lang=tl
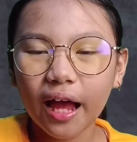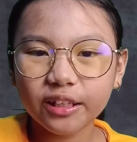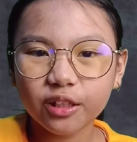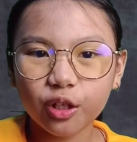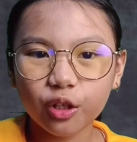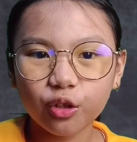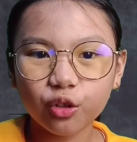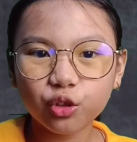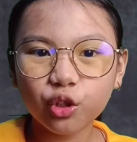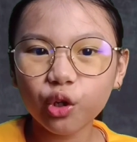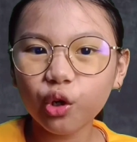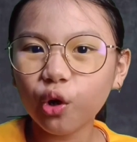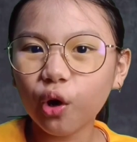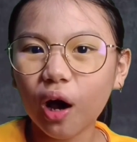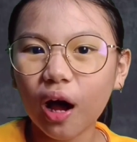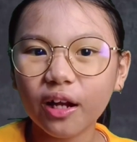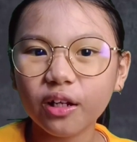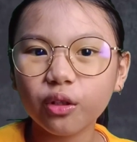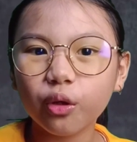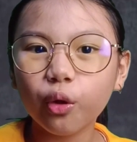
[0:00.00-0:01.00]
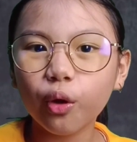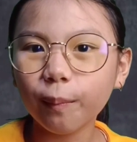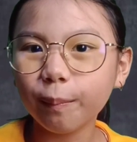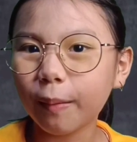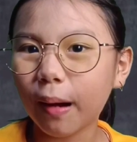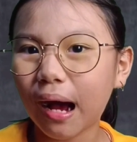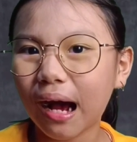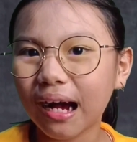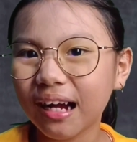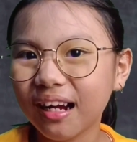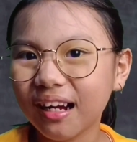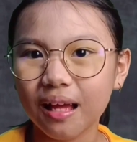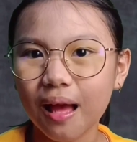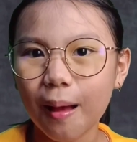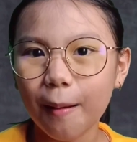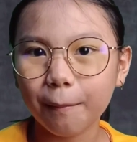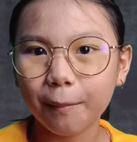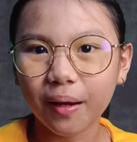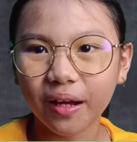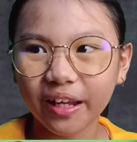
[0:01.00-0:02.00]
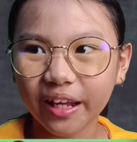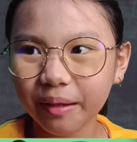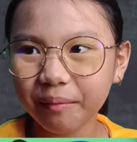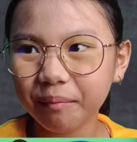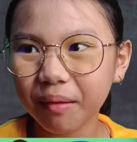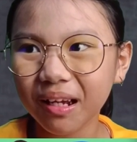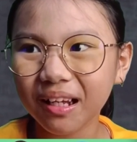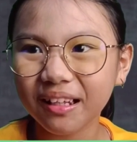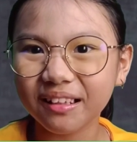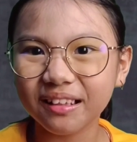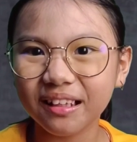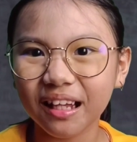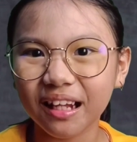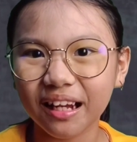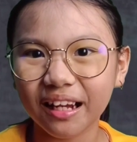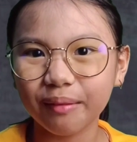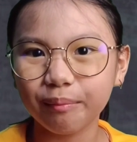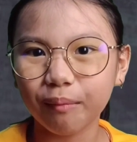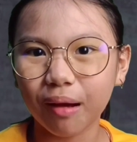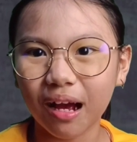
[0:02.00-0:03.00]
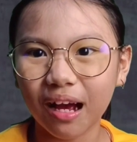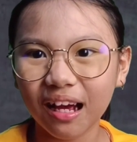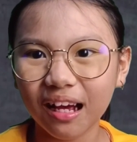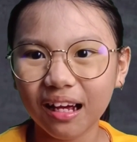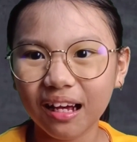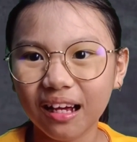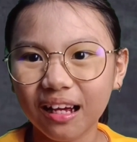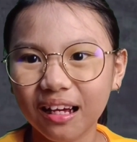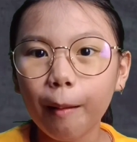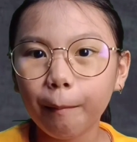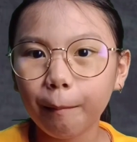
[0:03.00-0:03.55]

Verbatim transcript: ay tinuturuan upang maging magdirigma,